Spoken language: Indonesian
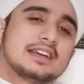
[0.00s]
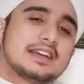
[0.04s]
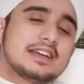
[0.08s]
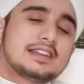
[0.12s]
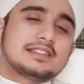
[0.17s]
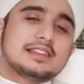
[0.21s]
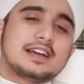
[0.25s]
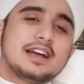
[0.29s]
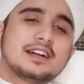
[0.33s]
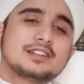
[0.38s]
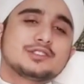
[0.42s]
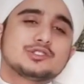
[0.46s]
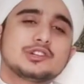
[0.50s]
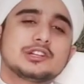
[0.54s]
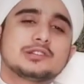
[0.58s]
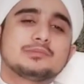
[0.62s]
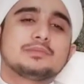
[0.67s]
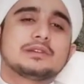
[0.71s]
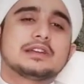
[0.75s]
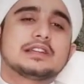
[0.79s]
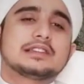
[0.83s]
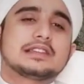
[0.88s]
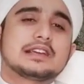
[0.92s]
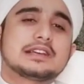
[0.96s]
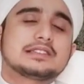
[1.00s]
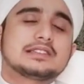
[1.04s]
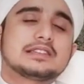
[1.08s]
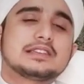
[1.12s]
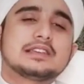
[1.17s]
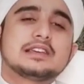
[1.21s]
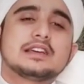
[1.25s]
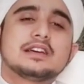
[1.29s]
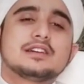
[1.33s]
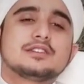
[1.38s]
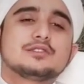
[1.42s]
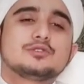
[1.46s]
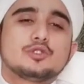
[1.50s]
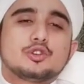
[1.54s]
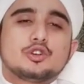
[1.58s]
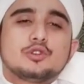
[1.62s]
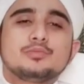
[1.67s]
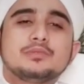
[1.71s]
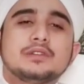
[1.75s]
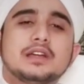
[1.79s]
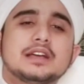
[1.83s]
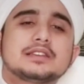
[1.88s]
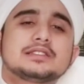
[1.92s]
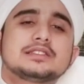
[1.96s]
Kita akan sulit mendeteksi.
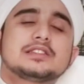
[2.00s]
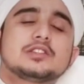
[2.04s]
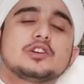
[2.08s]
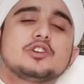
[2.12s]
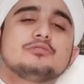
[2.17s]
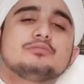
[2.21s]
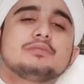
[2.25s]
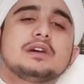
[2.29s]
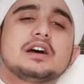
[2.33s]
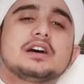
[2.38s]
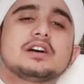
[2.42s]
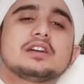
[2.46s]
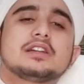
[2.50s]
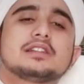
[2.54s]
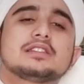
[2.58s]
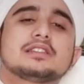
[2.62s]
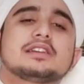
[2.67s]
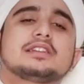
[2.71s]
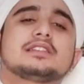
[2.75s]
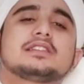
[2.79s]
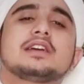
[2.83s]
Cukup dikasih tahu makrat.